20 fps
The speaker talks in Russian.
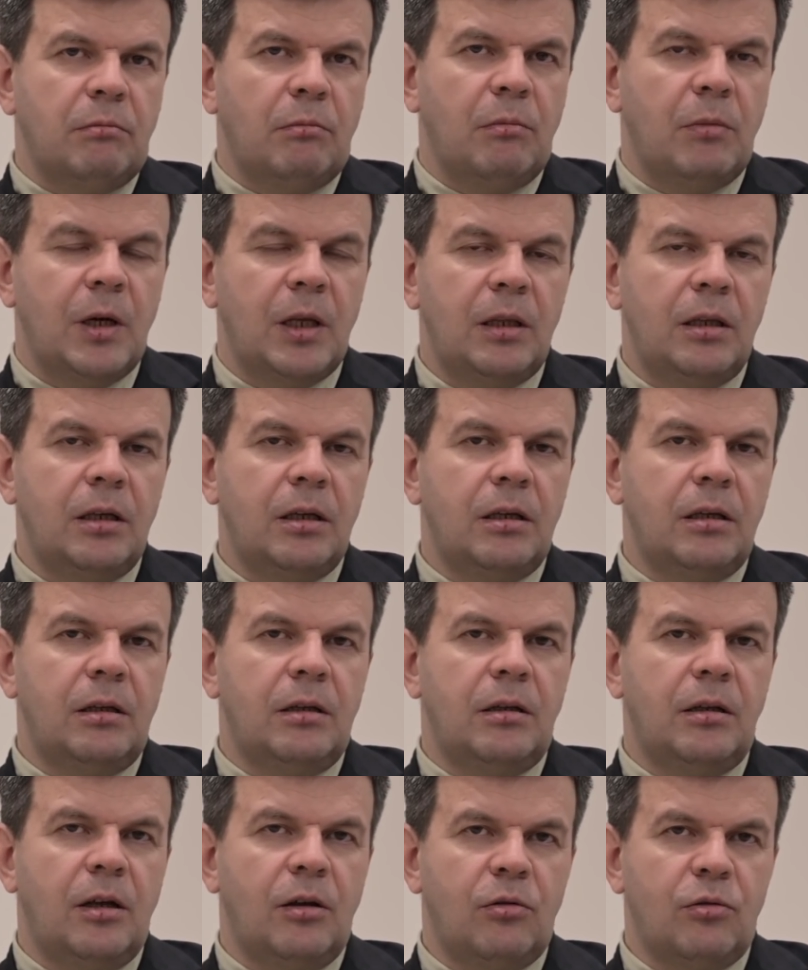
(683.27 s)
было
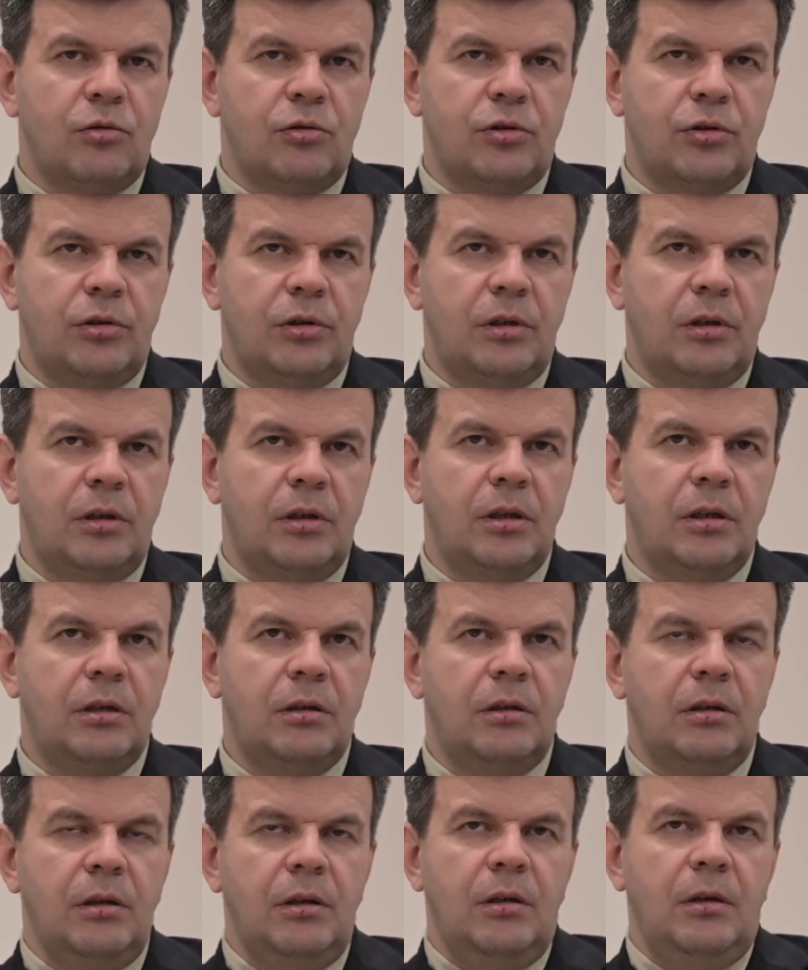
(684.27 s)
нарушено.
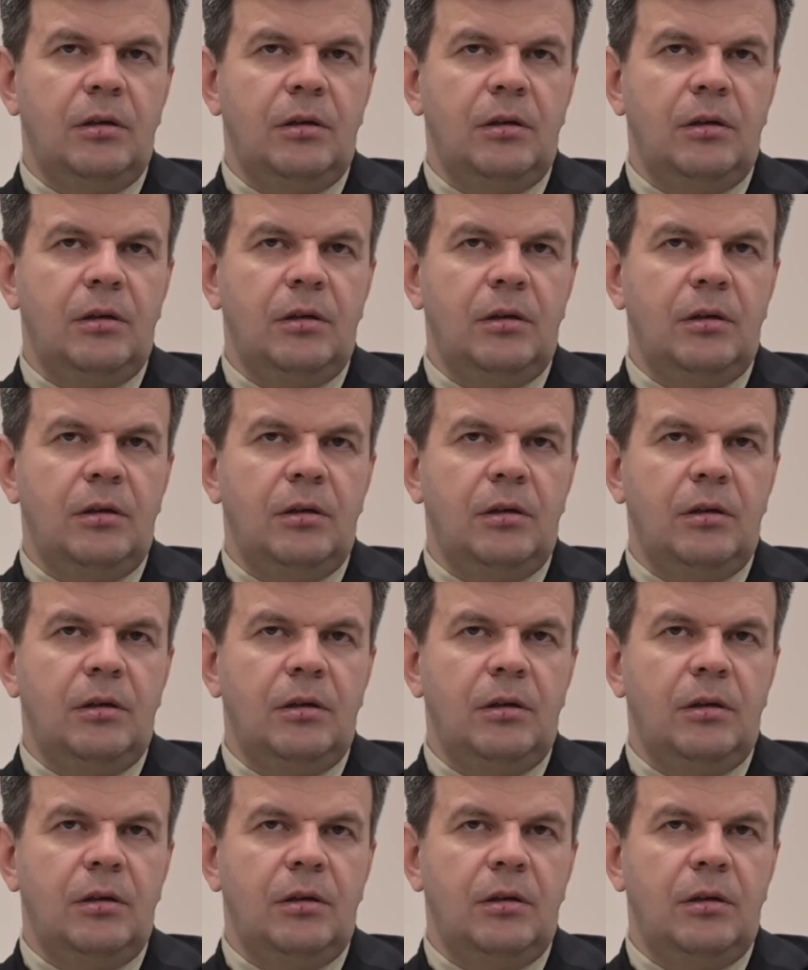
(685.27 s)
Да.